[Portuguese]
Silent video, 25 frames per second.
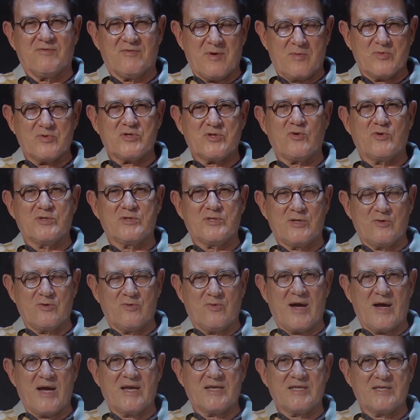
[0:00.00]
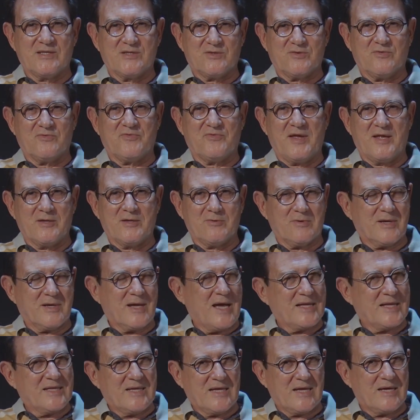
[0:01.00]
Vamos continuar isto vendo
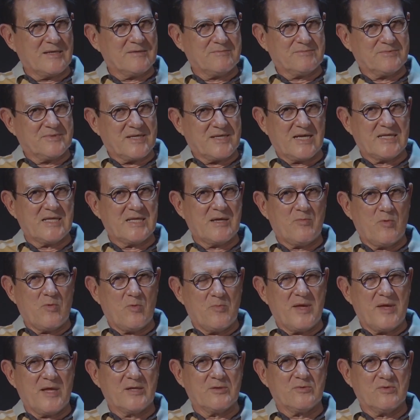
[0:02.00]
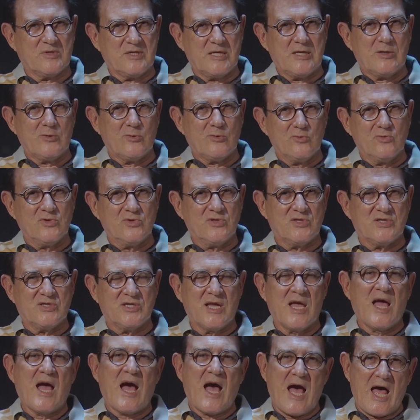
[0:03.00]
cada, cada momento de
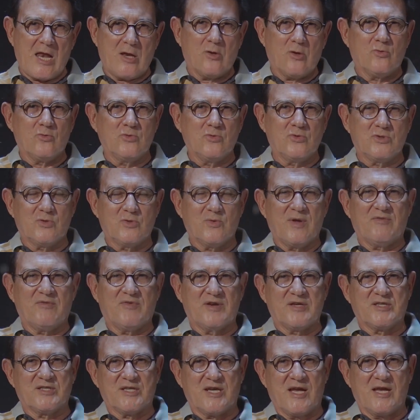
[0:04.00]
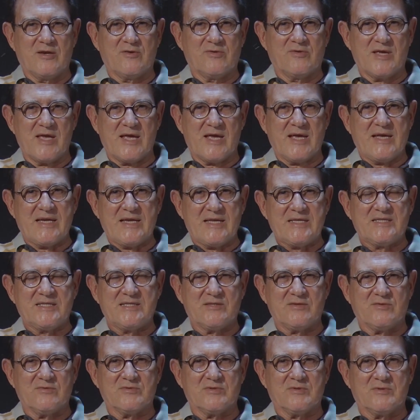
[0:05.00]
luz, a luz do Evangelho que
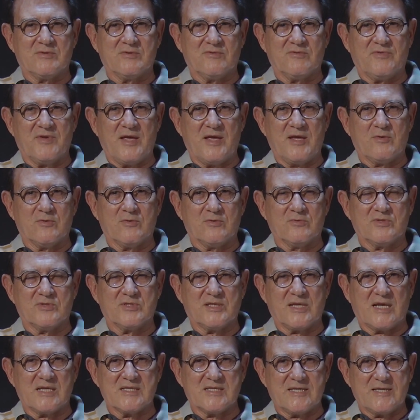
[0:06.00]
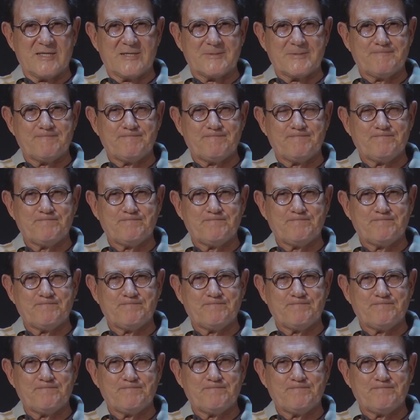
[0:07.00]
Cristo veio nos trazer.